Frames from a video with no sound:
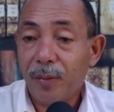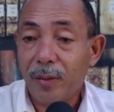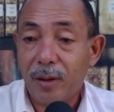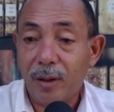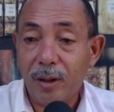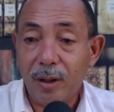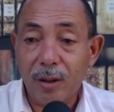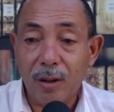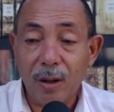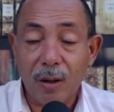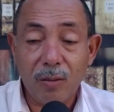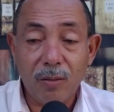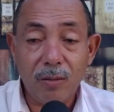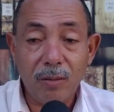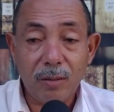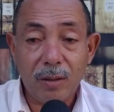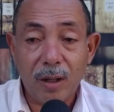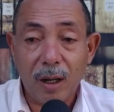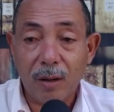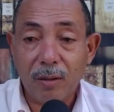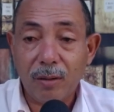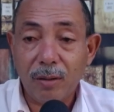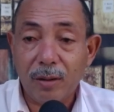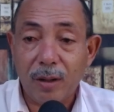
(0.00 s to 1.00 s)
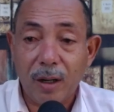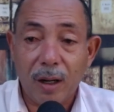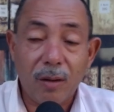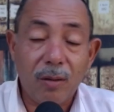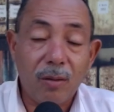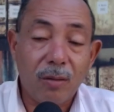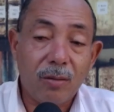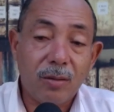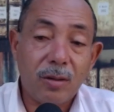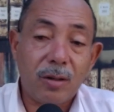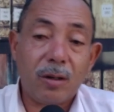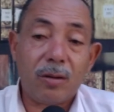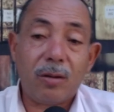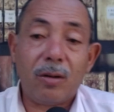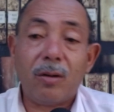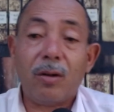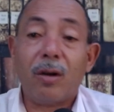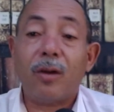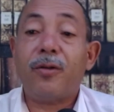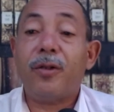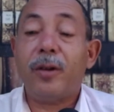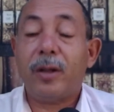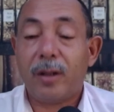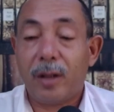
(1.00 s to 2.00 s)
tido algum treco-treco com Santo
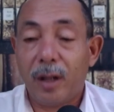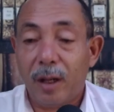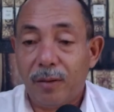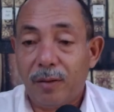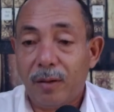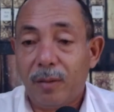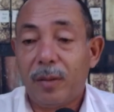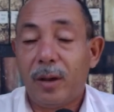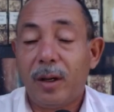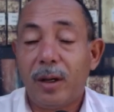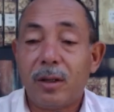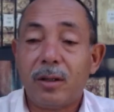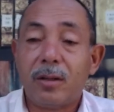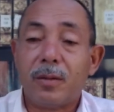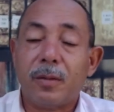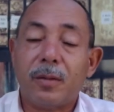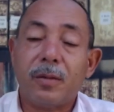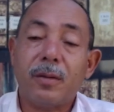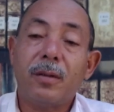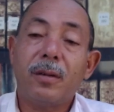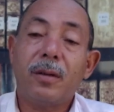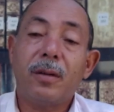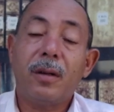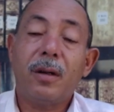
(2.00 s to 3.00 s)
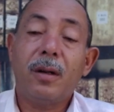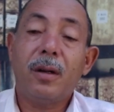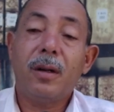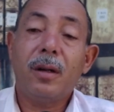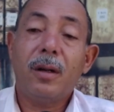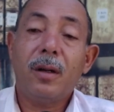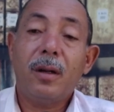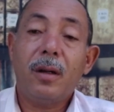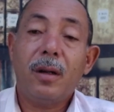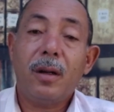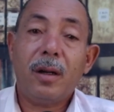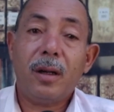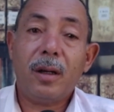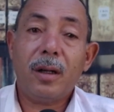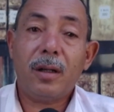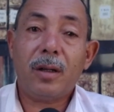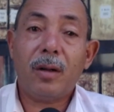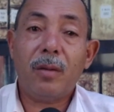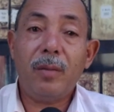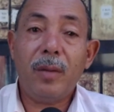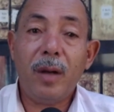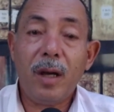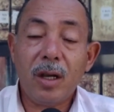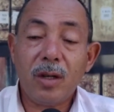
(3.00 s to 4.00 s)
Onofre, e teve mesmo.
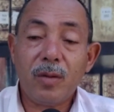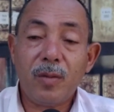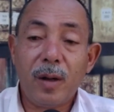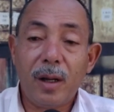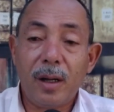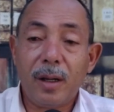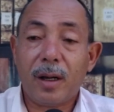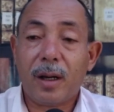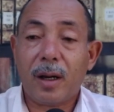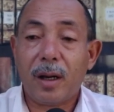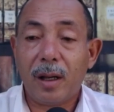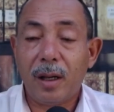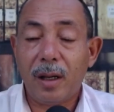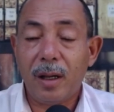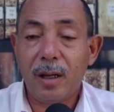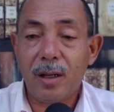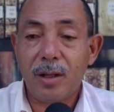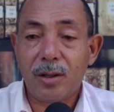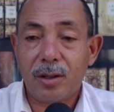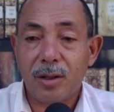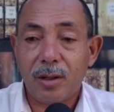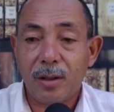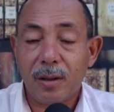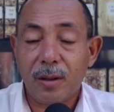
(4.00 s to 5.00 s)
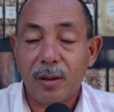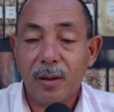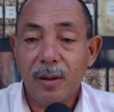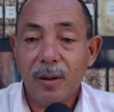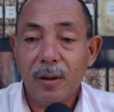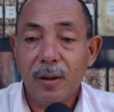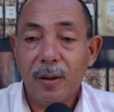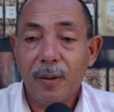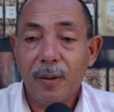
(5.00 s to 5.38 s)
Então, mesmo ele crente,